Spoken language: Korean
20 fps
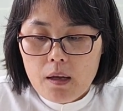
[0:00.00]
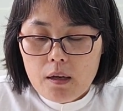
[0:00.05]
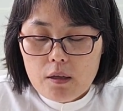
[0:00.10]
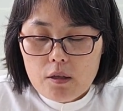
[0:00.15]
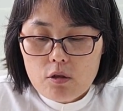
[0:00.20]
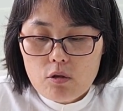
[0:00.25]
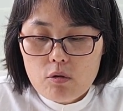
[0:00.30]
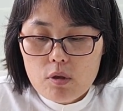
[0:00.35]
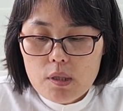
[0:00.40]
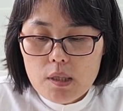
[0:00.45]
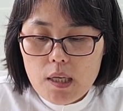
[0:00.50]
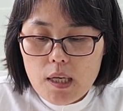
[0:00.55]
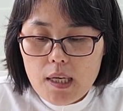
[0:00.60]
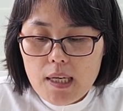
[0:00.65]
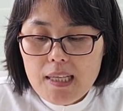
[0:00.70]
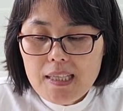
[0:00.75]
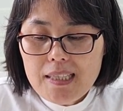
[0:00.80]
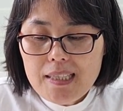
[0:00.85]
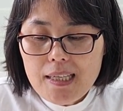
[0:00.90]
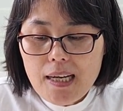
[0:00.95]
그리고 이제
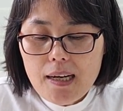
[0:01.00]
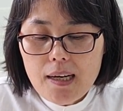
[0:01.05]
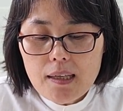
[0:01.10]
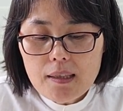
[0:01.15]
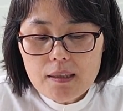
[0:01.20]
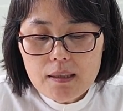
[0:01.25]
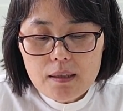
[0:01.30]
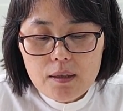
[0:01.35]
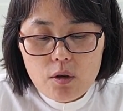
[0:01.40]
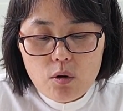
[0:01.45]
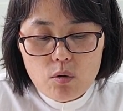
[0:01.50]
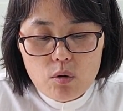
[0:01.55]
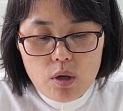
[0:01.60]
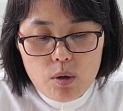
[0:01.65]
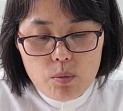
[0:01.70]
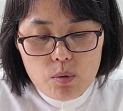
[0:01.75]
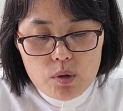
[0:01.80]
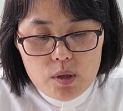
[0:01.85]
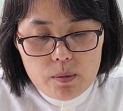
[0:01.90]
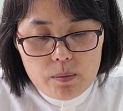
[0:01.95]
일장 같은
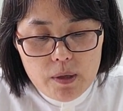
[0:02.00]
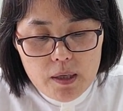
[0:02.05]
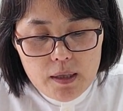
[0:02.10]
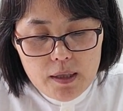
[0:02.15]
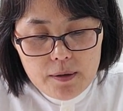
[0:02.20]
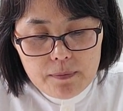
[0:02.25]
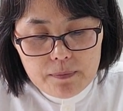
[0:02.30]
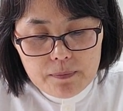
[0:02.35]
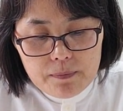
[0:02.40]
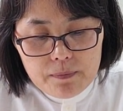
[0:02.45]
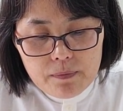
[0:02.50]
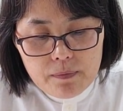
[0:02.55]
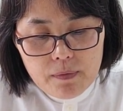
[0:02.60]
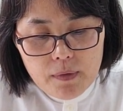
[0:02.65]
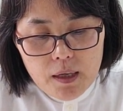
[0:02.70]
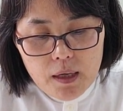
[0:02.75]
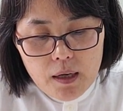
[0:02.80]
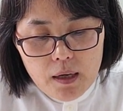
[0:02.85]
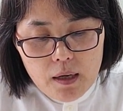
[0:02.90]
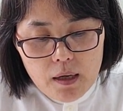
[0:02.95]
경우에 보시면은
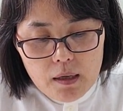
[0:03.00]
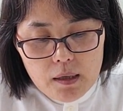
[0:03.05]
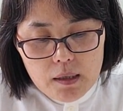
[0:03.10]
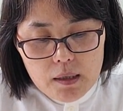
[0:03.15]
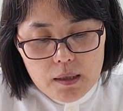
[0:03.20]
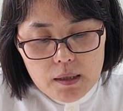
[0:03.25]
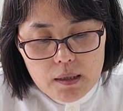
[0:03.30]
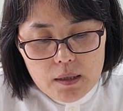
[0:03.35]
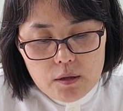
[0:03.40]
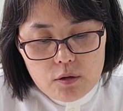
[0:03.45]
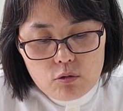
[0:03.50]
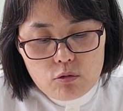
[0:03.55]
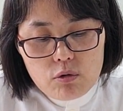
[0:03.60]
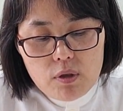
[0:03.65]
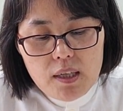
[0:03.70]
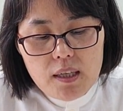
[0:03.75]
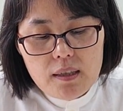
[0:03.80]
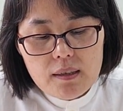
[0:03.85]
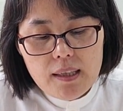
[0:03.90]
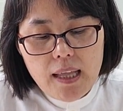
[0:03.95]
그
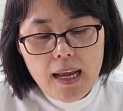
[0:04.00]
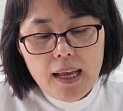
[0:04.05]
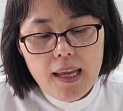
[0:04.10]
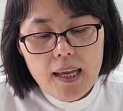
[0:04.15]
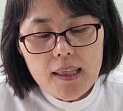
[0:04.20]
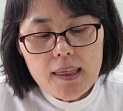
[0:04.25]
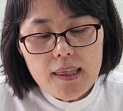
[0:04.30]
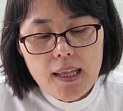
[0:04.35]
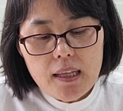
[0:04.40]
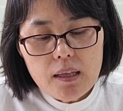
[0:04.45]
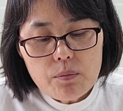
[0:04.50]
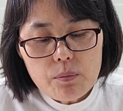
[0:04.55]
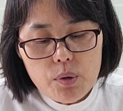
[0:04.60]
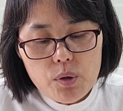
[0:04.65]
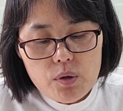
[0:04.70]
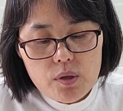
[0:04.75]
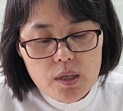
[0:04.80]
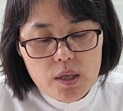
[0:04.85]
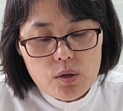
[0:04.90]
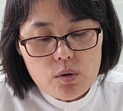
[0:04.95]
우리를 택했다는
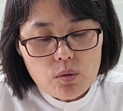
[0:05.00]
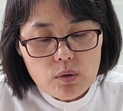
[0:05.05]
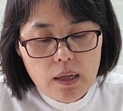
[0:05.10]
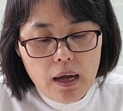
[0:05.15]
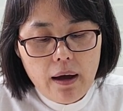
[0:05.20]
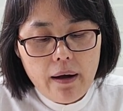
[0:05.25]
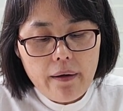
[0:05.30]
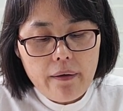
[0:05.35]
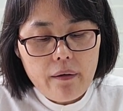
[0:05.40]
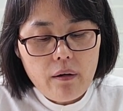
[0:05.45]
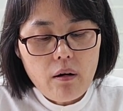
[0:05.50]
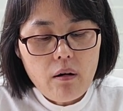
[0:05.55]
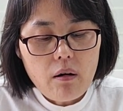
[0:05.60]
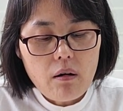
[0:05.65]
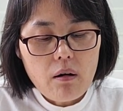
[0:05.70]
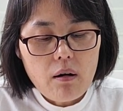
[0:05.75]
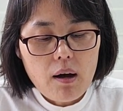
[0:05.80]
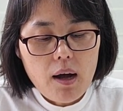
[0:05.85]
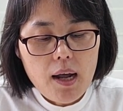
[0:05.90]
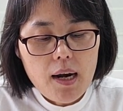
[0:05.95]
표현이 계속
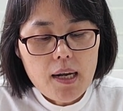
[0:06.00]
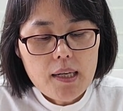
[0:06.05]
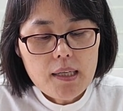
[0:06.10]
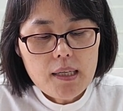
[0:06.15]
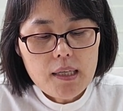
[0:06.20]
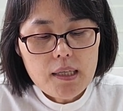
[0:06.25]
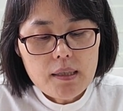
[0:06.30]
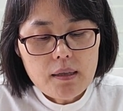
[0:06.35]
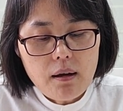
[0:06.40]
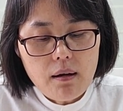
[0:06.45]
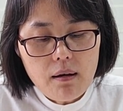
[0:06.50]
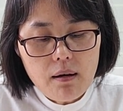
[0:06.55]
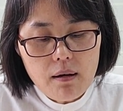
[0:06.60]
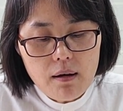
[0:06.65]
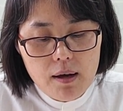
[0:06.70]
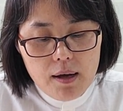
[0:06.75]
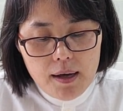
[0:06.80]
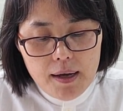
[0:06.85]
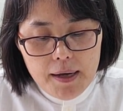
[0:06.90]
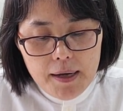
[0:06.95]
나와요.
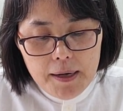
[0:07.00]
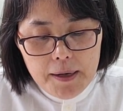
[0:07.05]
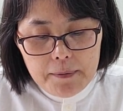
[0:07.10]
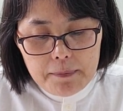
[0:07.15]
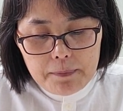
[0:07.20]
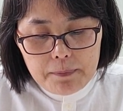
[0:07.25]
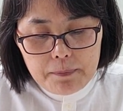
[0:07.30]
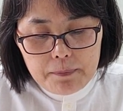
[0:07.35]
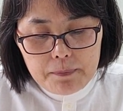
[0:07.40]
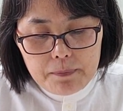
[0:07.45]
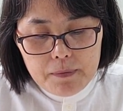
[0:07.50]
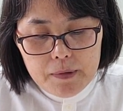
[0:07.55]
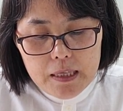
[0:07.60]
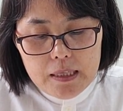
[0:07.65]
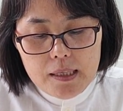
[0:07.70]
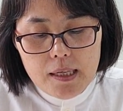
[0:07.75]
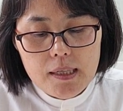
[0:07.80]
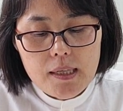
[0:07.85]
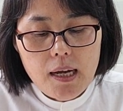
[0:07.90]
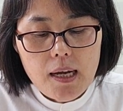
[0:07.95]
하나님께서 음,
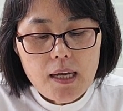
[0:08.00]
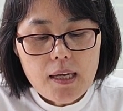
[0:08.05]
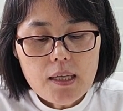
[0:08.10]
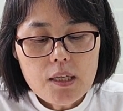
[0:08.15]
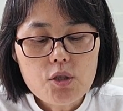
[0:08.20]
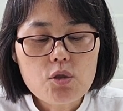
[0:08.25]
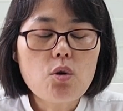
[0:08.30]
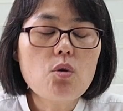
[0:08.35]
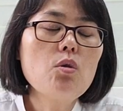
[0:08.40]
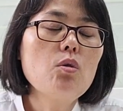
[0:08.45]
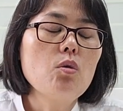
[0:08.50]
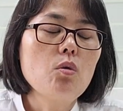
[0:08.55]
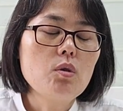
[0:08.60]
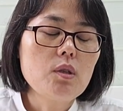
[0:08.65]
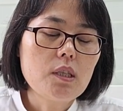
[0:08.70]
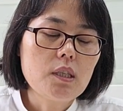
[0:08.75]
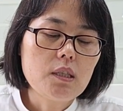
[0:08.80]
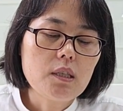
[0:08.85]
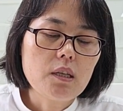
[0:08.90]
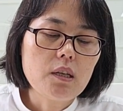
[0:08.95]
세상의 기초를
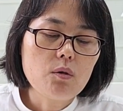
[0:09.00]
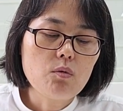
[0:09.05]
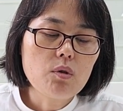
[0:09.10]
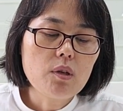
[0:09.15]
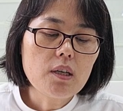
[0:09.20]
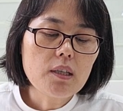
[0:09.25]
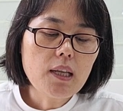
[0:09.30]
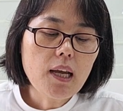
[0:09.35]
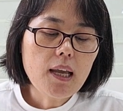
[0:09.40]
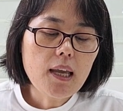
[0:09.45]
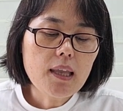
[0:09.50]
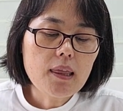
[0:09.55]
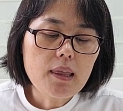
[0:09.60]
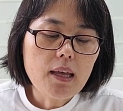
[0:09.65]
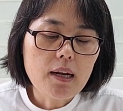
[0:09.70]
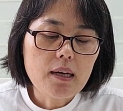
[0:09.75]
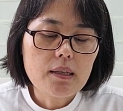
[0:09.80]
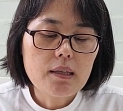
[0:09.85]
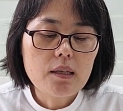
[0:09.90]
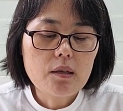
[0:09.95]
놓으시기 전에 우리를
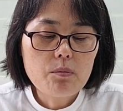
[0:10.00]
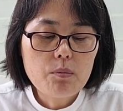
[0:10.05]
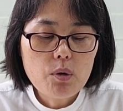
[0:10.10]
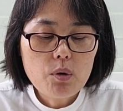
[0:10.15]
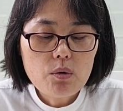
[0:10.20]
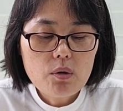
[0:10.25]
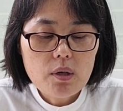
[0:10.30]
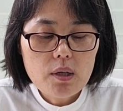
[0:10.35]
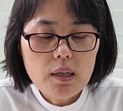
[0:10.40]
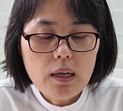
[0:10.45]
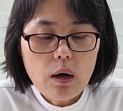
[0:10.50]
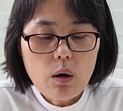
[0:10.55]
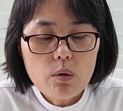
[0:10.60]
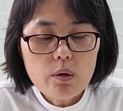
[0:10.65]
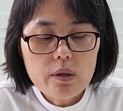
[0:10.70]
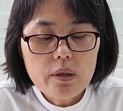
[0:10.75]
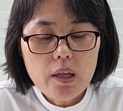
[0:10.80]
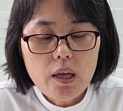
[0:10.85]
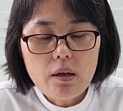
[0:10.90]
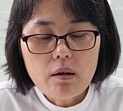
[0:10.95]
택했다는 이런 표현들이
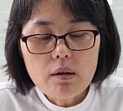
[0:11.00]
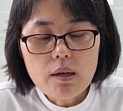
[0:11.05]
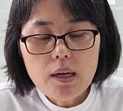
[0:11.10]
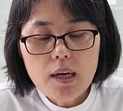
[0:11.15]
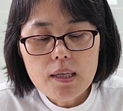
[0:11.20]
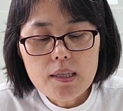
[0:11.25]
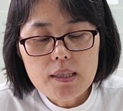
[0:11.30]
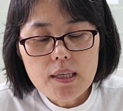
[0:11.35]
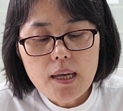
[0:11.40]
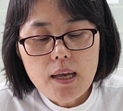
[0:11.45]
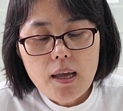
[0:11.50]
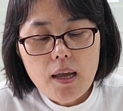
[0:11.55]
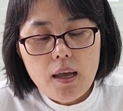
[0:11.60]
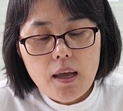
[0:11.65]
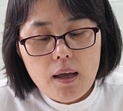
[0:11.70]
나오는데 여기가 이제